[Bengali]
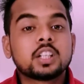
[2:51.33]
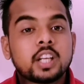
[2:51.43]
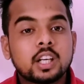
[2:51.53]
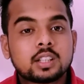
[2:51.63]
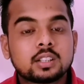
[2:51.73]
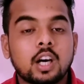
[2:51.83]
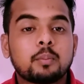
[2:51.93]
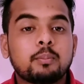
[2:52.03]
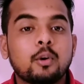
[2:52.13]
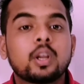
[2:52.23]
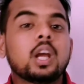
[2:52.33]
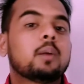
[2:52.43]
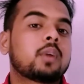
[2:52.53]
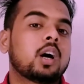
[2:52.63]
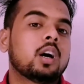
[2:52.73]
ঠিক তারপরেই
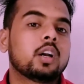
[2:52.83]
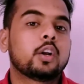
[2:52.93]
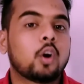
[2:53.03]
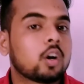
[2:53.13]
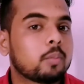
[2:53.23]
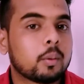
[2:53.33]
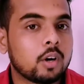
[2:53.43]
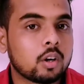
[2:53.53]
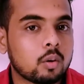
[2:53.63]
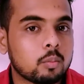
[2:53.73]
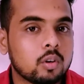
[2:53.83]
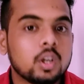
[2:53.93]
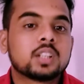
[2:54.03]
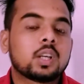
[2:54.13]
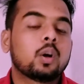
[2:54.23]
আমরা নট ব্যবহার করব
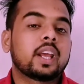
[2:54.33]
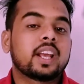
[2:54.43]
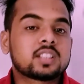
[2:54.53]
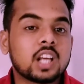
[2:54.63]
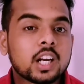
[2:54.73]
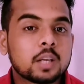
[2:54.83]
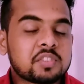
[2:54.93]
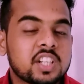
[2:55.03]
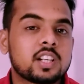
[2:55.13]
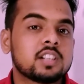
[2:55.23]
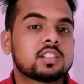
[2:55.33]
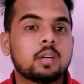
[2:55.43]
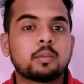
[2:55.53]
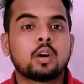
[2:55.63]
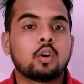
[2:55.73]
তাহলে অ্যাসার্টিভ সেন্টেন্সে
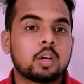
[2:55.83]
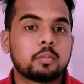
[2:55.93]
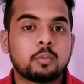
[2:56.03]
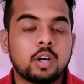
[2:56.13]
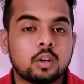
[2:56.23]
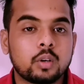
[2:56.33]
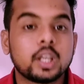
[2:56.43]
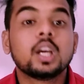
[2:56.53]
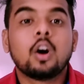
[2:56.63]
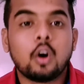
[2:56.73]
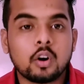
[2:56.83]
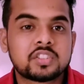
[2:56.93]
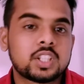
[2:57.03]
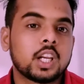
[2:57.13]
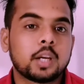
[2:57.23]
আমরা নট ব্যবহার করি
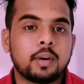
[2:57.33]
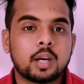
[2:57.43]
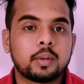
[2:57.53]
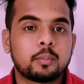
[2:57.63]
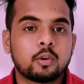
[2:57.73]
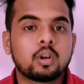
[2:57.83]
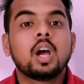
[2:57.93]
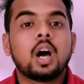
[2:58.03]
অক্সিলারি ভার্বের পর